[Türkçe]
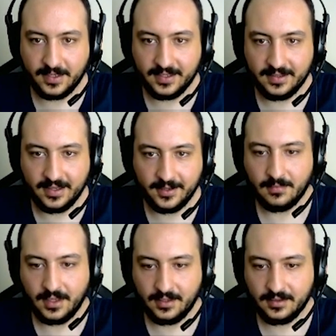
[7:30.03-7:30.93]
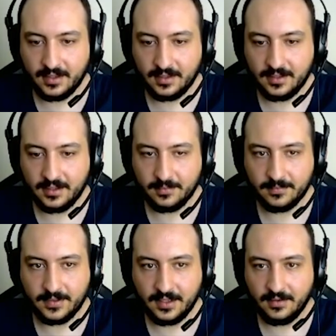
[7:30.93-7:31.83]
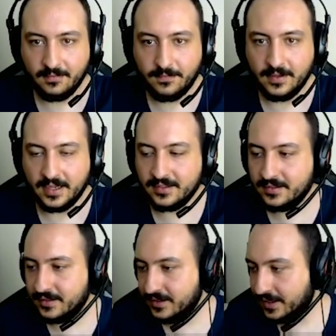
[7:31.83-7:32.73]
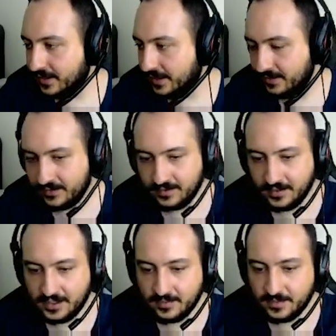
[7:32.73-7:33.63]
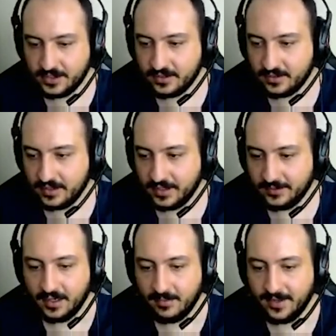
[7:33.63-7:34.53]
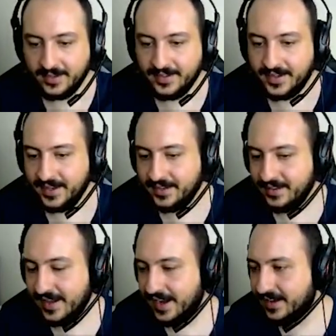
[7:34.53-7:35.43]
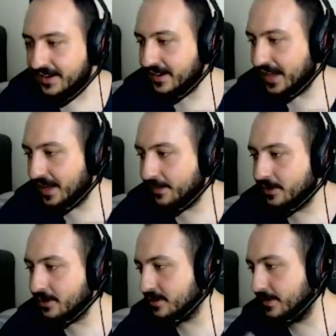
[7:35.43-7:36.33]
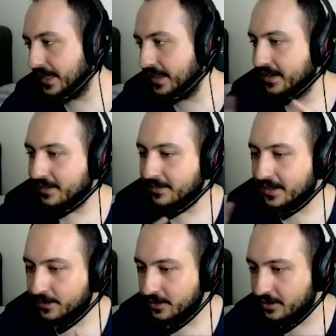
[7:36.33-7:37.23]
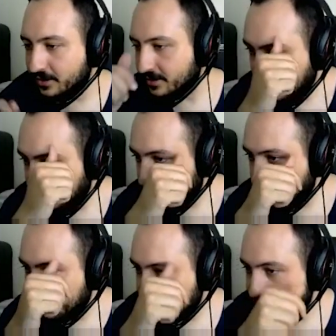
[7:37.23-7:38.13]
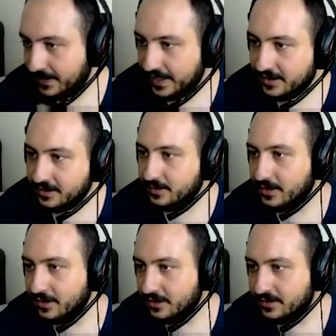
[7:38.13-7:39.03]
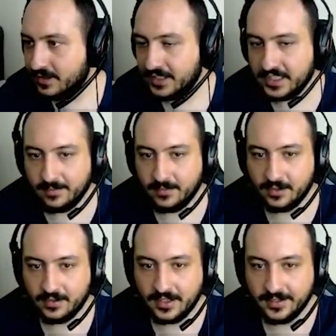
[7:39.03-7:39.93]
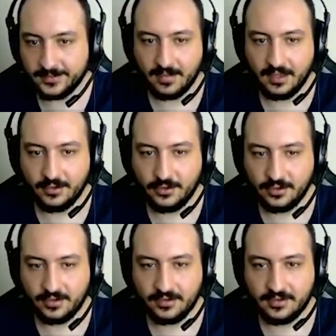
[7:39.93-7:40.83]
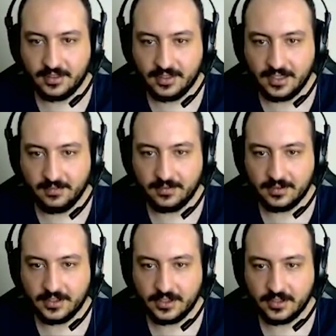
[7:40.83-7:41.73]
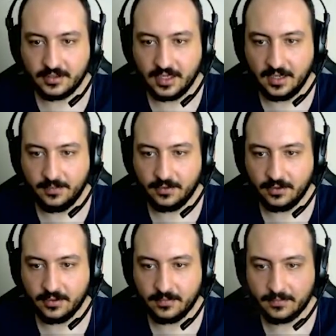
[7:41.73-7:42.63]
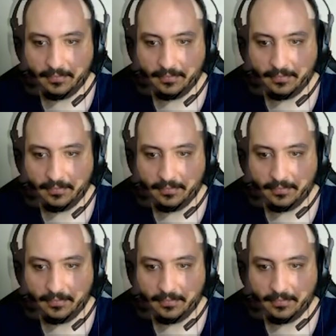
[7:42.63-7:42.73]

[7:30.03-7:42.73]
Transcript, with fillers: bekle. Bekle Karim. Influencer Kenan iş başında. Hemen gerekli yerlere ne yapıyoruz? Bildirimi yapıyoruz. Hikarim e, Sibel Zoruba göstereceğim ben ona. Malço göstereceğim. Şş, ne yapıyorsun oğlum?